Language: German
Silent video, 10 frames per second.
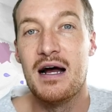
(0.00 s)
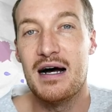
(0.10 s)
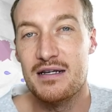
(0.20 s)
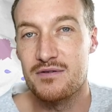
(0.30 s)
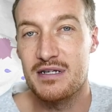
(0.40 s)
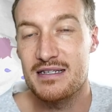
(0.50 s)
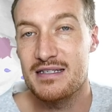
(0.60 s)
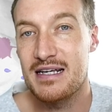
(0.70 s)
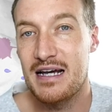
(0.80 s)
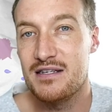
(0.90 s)
Also das
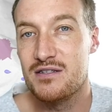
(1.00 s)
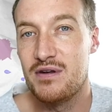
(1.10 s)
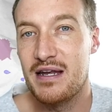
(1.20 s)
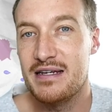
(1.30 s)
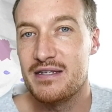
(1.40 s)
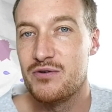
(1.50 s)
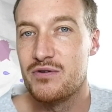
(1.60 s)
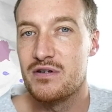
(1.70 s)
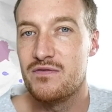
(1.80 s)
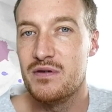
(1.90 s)
ist gar nicht so leicht
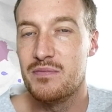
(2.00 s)
irgendwie